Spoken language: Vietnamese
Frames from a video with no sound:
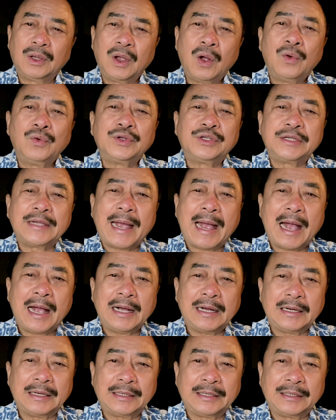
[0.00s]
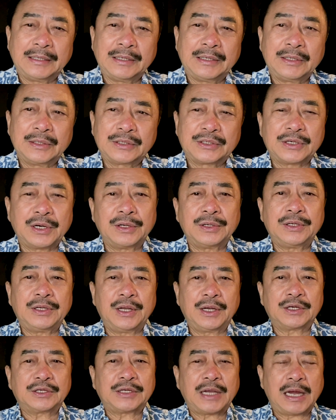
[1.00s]
Ôi cha ơi, sự
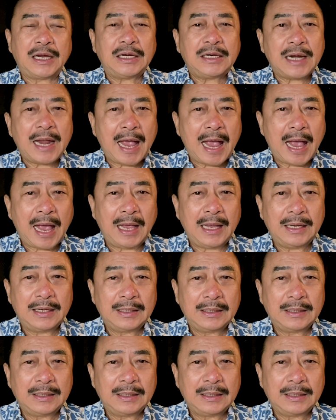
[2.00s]
việc xảy ra.